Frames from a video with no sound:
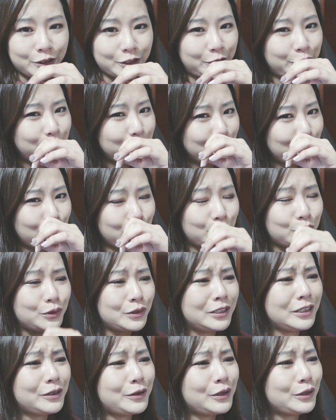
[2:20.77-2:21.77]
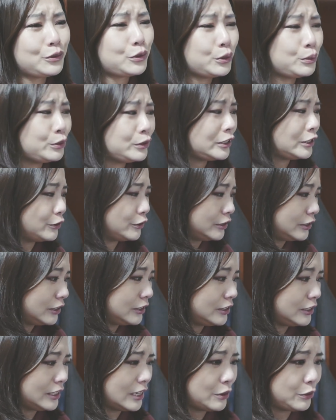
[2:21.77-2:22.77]
好像会对我真的会对不起我
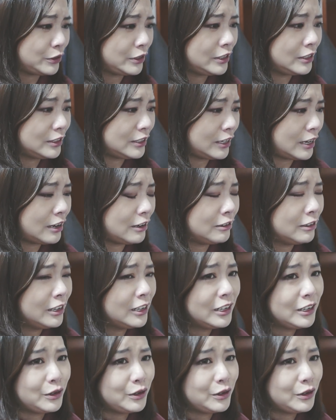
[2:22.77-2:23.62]
自己，我真的超